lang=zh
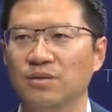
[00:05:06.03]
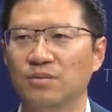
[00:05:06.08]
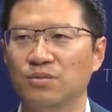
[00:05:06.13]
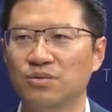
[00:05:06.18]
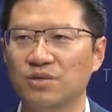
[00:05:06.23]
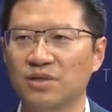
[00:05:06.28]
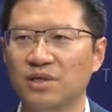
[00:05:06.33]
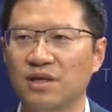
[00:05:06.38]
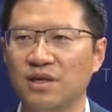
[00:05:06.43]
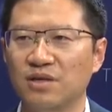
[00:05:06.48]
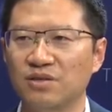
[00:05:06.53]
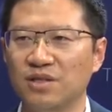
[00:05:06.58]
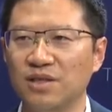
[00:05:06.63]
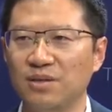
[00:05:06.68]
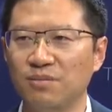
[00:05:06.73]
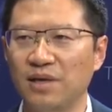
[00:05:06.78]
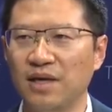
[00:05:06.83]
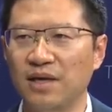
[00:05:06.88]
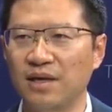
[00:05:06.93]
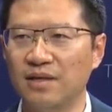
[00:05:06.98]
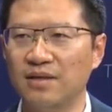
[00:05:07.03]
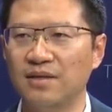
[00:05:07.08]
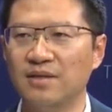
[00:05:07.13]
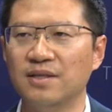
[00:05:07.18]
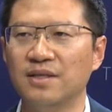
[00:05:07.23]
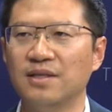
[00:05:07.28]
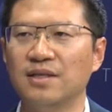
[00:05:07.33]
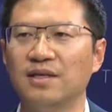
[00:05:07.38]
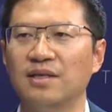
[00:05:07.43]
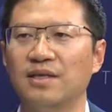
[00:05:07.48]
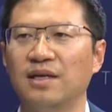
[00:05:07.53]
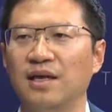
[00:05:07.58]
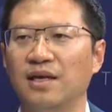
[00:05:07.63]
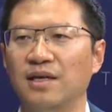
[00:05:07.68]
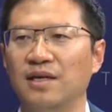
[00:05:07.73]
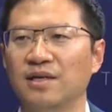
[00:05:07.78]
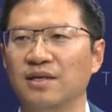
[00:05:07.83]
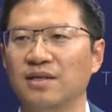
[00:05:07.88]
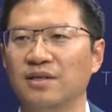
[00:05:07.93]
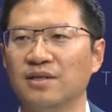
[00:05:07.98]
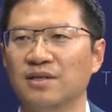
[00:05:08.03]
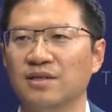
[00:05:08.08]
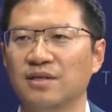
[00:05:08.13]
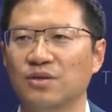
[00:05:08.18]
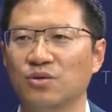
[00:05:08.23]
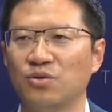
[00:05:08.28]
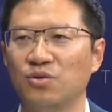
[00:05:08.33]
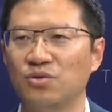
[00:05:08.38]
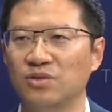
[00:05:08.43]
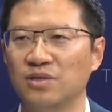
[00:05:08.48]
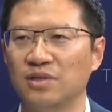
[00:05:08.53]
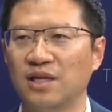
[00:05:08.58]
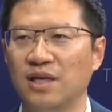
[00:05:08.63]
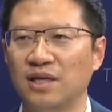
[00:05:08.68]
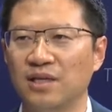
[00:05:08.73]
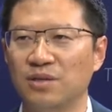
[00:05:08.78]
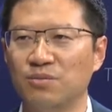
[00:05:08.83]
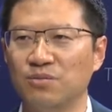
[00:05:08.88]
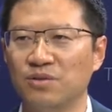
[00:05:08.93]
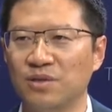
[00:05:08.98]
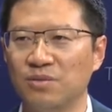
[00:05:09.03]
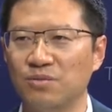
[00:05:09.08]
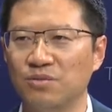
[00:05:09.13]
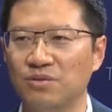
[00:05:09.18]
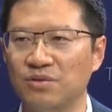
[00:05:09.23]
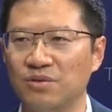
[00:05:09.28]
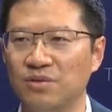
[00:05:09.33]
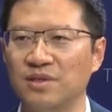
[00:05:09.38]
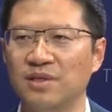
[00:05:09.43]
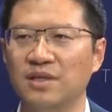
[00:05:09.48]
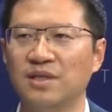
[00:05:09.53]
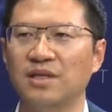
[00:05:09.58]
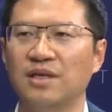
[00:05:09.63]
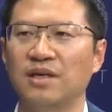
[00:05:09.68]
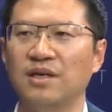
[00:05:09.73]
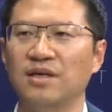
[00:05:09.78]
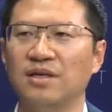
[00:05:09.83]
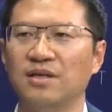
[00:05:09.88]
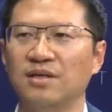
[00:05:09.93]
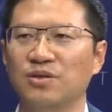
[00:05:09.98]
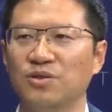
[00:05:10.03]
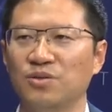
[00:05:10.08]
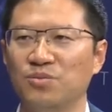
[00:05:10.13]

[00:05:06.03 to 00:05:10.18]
不是靠地面来控制它一步一步来，